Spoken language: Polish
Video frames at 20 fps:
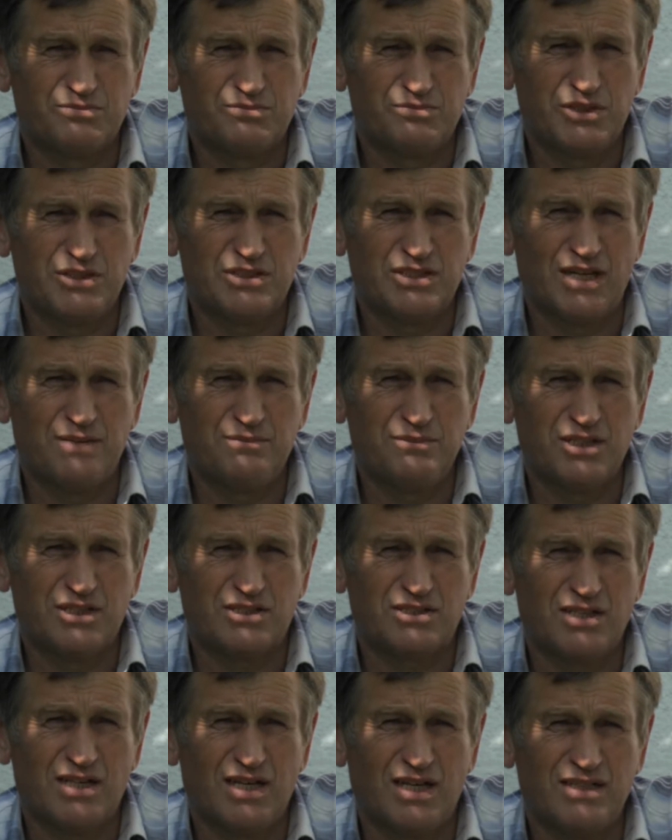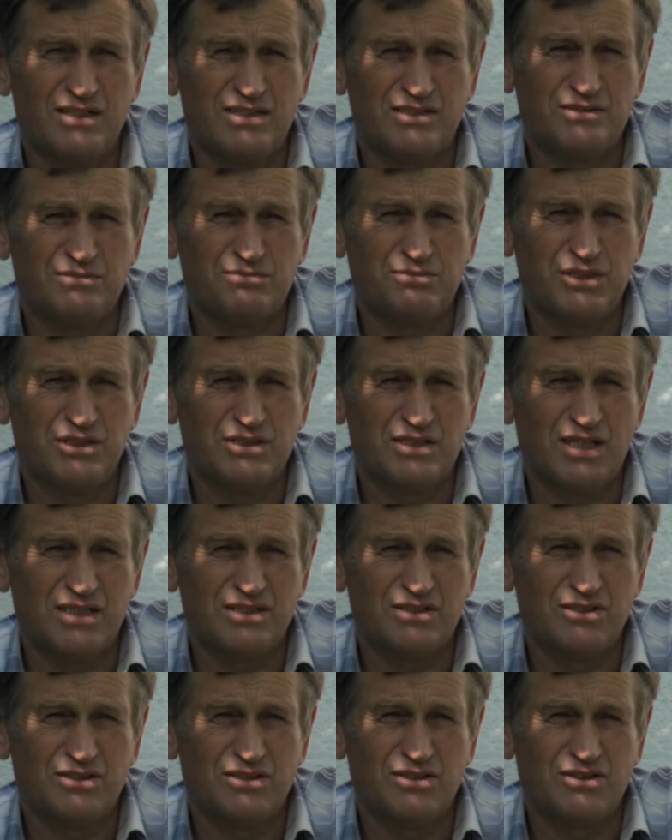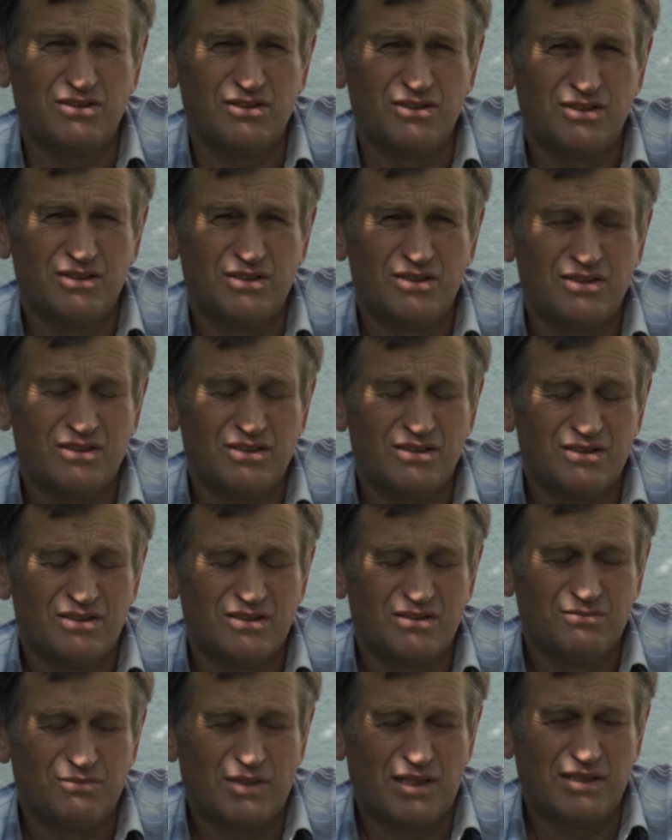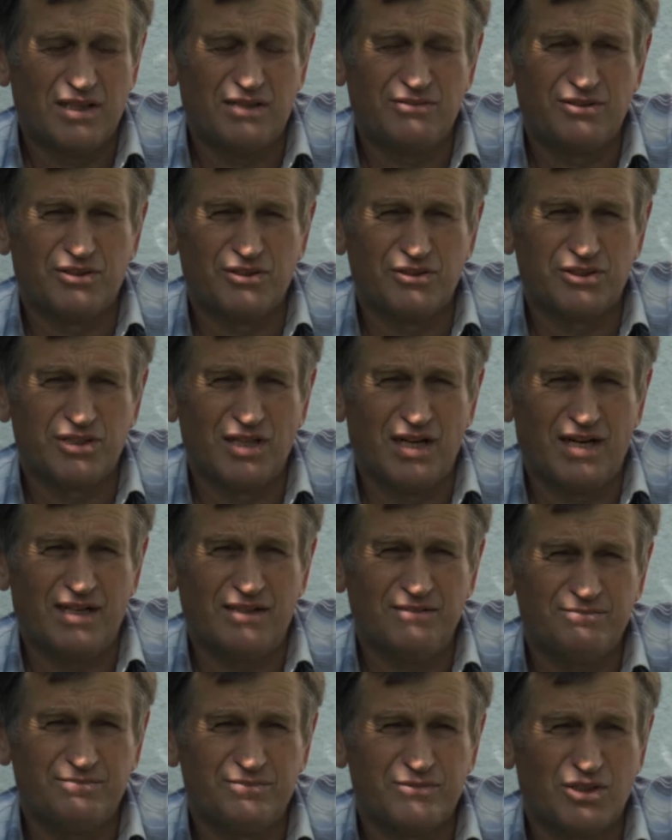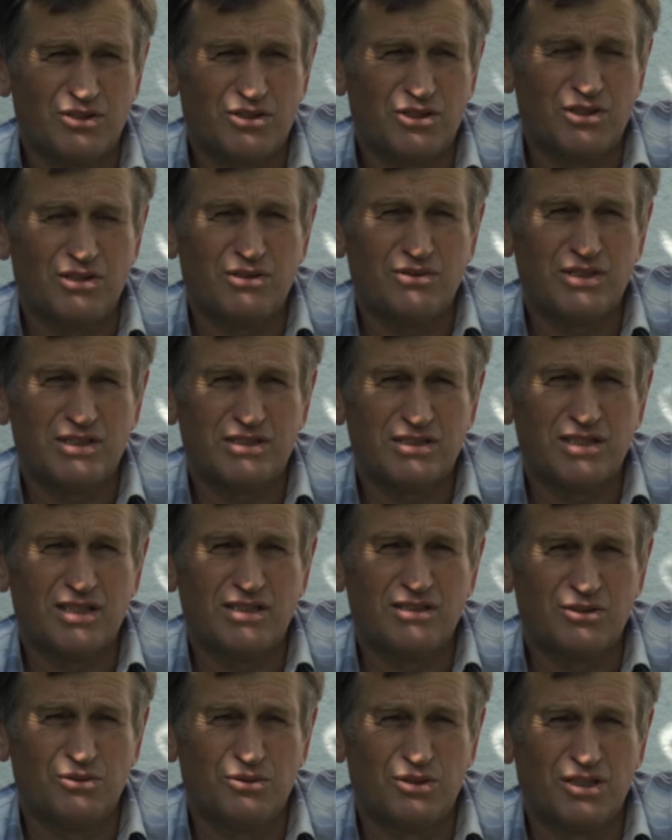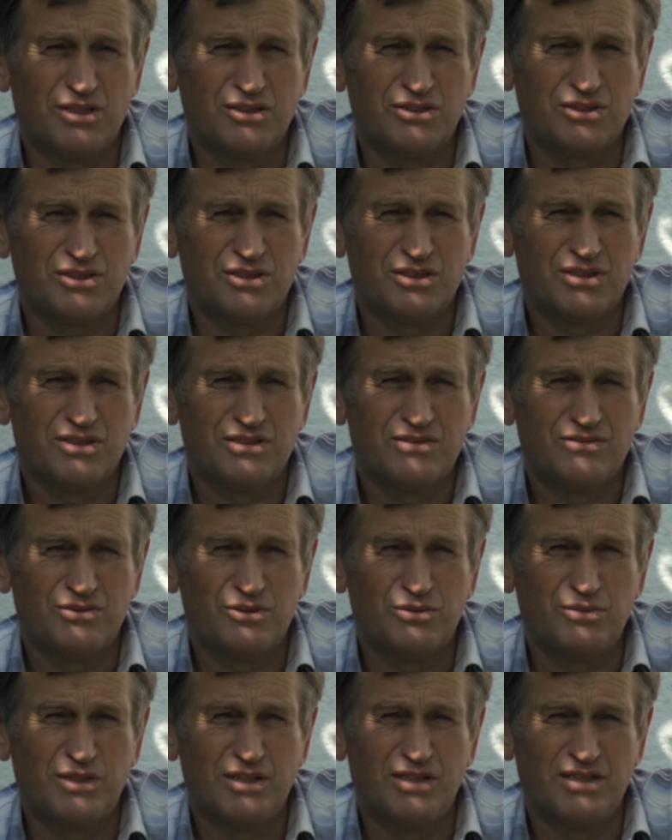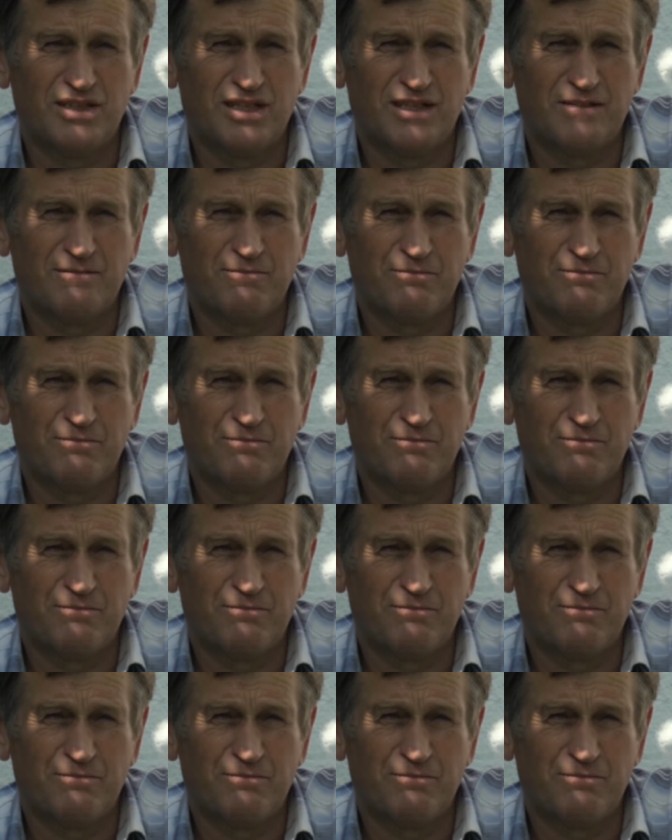Pisemnie trzeba list pisać do pana Wosia, do Kołowieckiego Łoś w Lublinie.